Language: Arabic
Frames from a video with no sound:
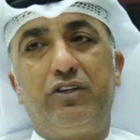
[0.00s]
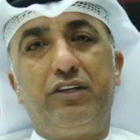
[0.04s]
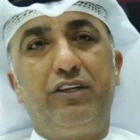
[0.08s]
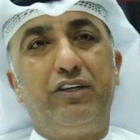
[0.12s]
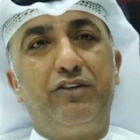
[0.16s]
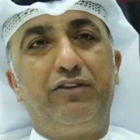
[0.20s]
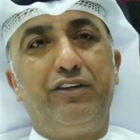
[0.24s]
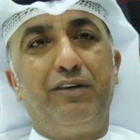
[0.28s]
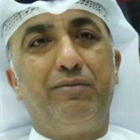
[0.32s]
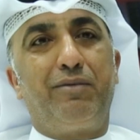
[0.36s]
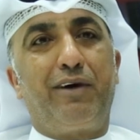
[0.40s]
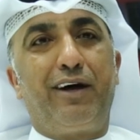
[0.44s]

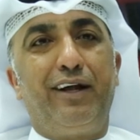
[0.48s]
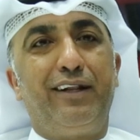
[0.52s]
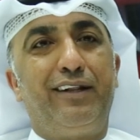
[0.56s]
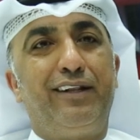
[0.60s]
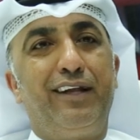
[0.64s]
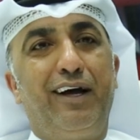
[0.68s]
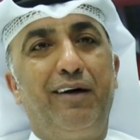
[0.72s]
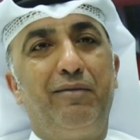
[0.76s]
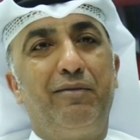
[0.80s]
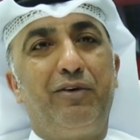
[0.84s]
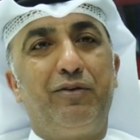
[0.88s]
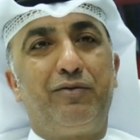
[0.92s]
تجيب
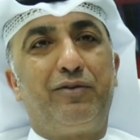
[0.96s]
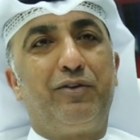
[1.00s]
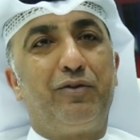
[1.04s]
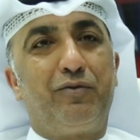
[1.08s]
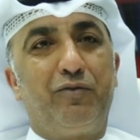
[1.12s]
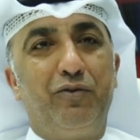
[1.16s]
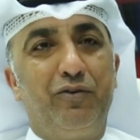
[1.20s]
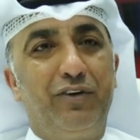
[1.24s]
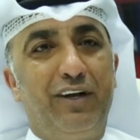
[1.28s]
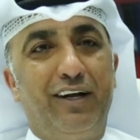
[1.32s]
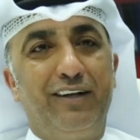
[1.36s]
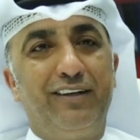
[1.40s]
خدامة
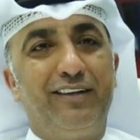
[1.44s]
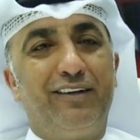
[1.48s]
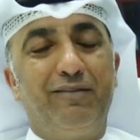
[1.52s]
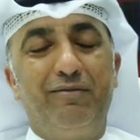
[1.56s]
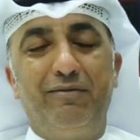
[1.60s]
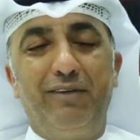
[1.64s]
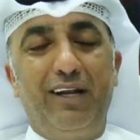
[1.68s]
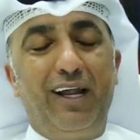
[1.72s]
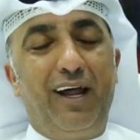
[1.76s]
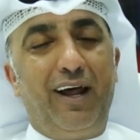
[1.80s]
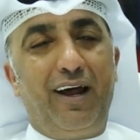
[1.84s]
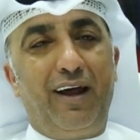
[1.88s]
وتكون
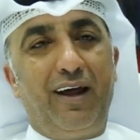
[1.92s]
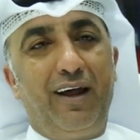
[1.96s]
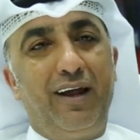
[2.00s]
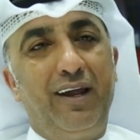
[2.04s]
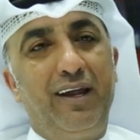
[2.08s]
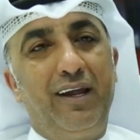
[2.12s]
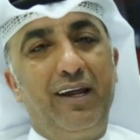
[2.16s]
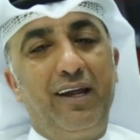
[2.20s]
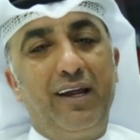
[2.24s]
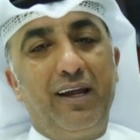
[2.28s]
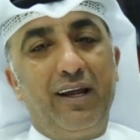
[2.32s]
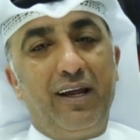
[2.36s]
عندهم لا
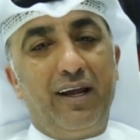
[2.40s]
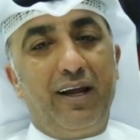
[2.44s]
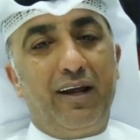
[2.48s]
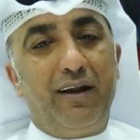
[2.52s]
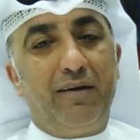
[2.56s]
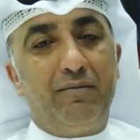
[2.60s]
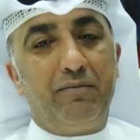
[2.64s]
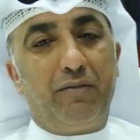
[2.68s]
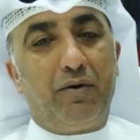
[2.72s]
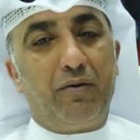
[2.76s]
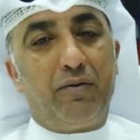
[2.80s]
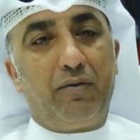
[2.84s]

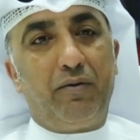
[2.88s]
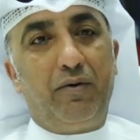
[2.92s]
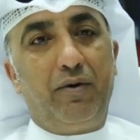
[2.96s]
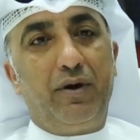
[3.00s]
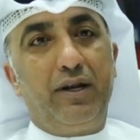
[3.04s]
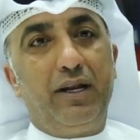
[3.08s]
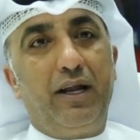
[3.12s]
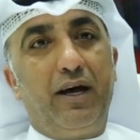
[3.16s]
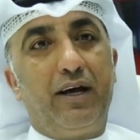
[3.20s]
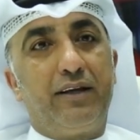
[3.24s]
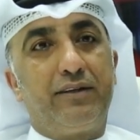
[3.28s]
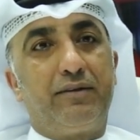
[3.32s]
الموضوع
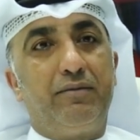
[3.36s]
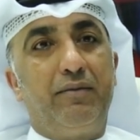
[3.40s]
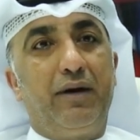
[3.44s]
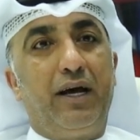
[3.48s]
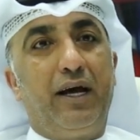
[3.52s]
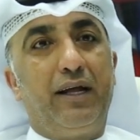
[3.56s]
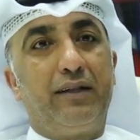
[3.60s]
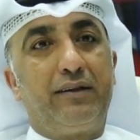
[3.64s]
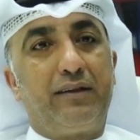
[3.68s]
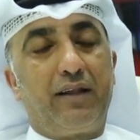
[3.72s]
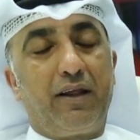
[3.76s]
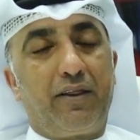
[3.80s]
لازم
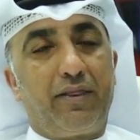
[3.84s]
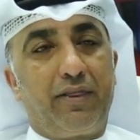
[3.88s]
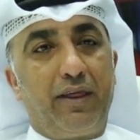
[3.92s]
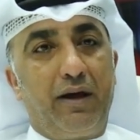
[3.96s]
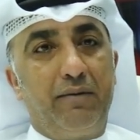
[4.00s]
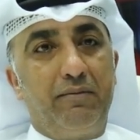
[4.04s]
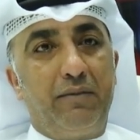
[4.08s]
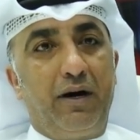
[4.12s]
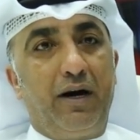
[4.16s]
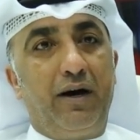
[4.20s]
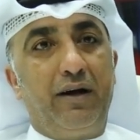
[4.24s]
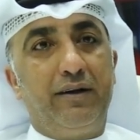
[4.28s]
حتى
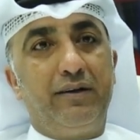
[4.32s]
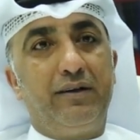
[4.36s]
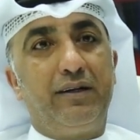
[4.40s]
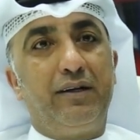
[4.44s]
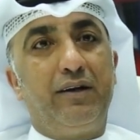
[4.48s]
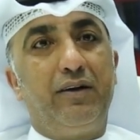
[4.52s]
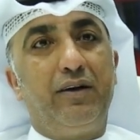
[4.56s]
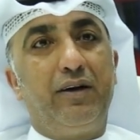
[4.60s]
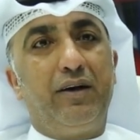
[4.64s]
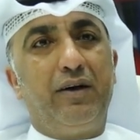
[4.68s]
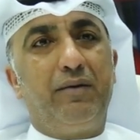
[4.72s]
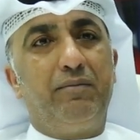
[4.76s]
الضمان
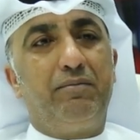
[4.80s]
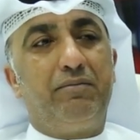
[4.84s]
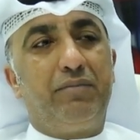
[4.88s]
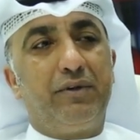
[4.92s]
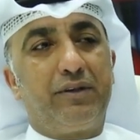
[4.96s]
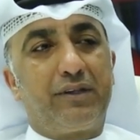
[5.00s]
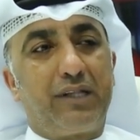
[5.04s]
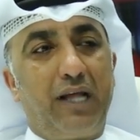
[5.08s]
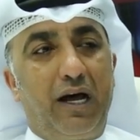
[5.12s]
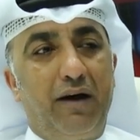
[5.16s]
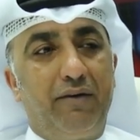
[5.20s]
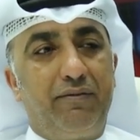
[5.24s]

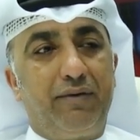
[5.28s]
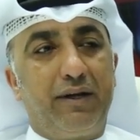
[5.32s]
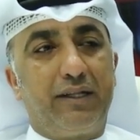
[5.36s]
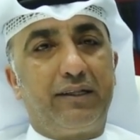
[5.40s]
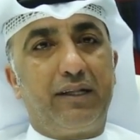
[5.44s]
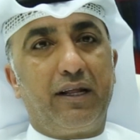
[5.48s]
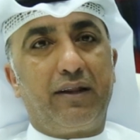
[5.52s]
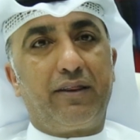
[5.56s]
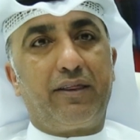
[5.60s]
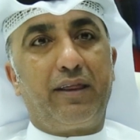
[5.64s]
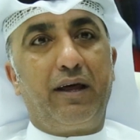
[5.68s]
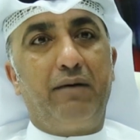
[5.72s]

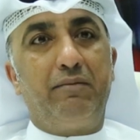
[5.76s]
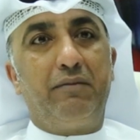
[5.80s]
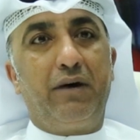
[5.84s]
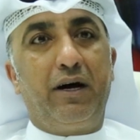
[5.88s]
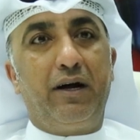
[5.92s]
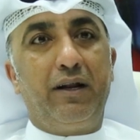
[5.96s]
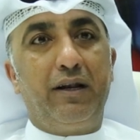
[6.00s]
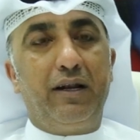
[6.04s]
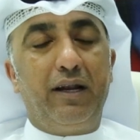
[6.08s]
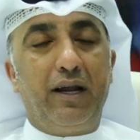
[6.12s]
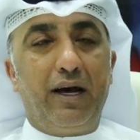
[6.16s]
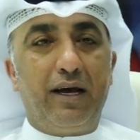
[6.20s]
طافة
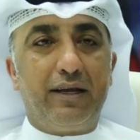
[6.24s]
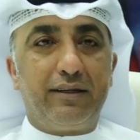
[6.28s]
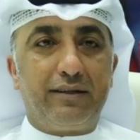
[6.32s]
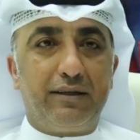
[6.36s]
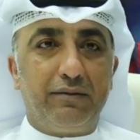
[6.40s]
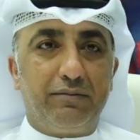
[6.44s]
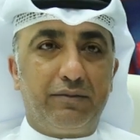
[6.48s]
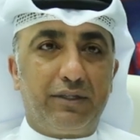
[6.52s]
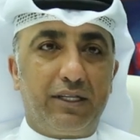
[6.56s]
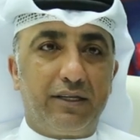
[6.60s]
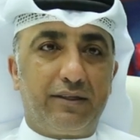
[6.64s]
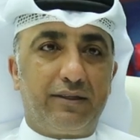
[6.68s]
الضمان
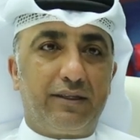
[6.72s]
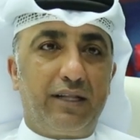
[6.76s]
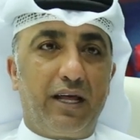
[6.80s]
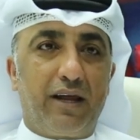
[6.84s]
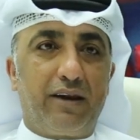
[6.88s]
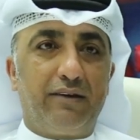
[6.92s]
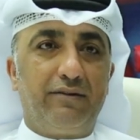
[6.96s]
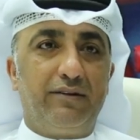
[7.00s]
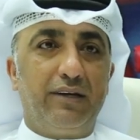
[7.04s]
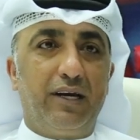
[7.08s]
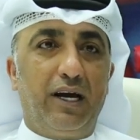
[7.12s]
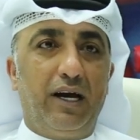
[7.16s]
لازم
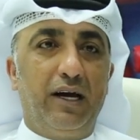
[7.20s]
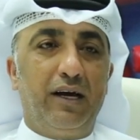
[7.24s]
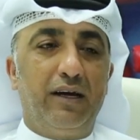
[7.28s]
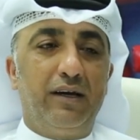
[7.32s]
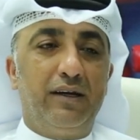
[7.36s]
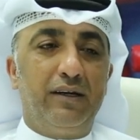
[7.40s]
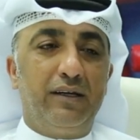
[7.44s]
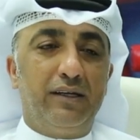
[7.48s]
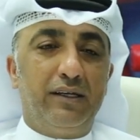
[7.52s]
تسترجع